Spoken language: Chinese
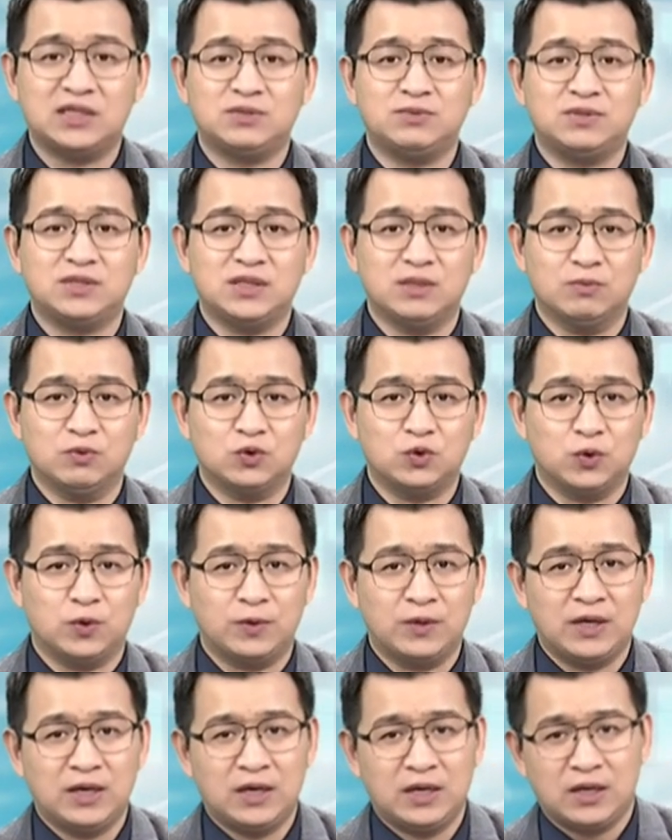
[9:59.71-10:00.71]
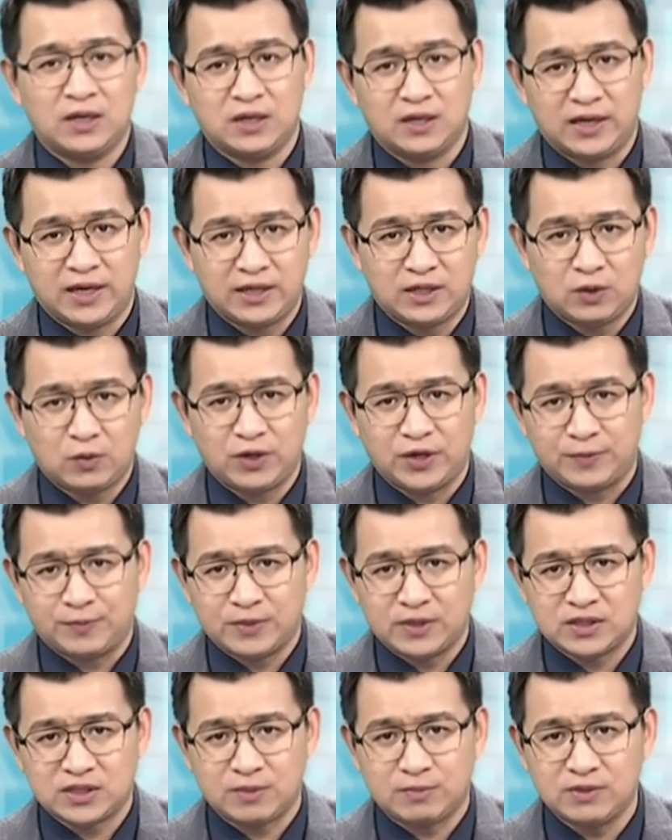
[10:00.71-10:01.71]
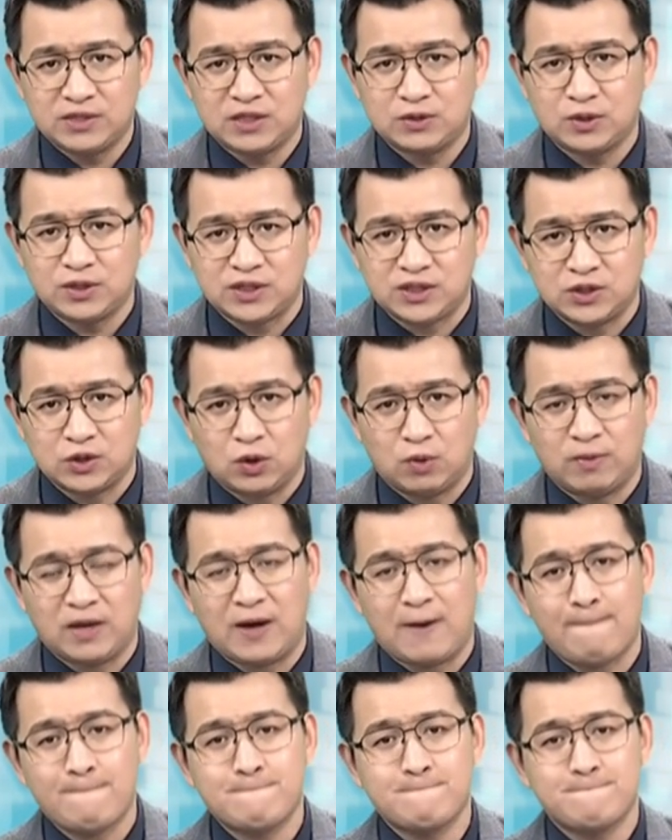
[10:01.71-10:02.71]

是不是真的不错？来，各位，什么叫做洗筹码？